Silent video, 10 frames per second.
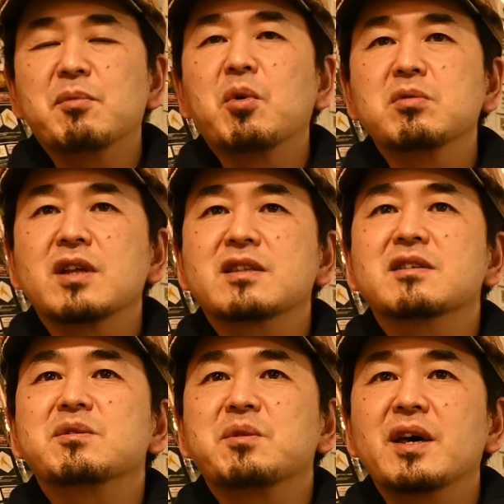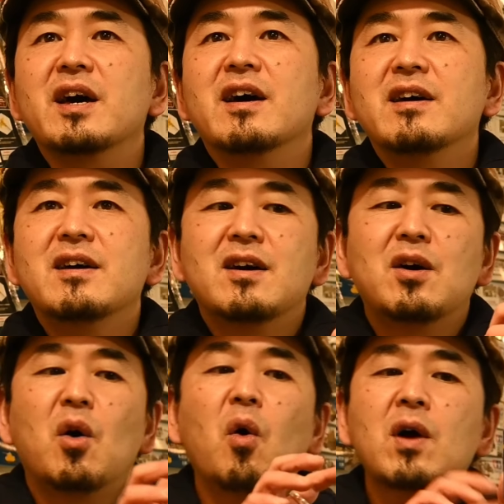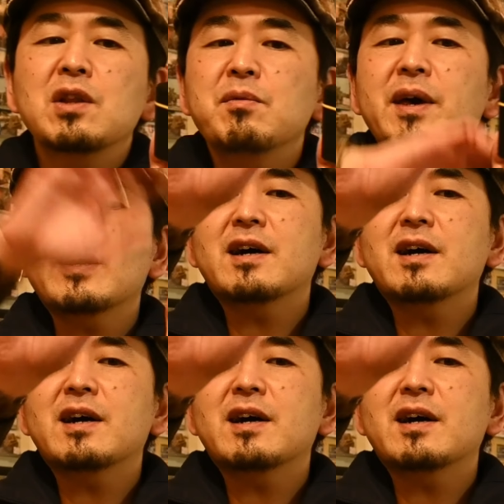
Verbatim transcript: も濃くなっていくので他の面